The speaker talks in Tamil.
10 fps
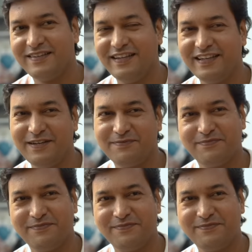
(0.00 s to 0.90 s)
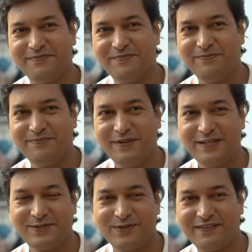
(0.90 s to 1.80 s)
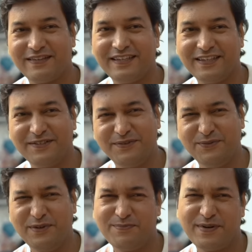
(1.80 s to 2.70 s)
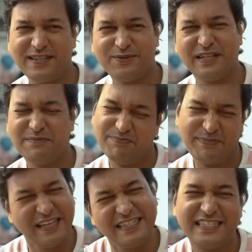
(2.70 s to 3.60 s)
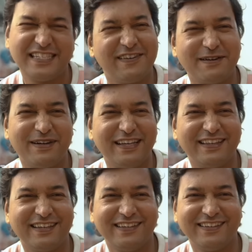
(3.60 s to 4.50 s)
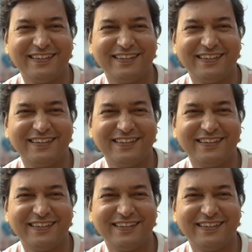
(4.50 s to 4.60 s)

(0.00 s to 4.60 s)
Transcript: இல்லைங்க பேசணும்னு தான் வந்தேன் உங்களை பார்த்த உடனே பேச்சே வர மாட்டேங்குதுங்க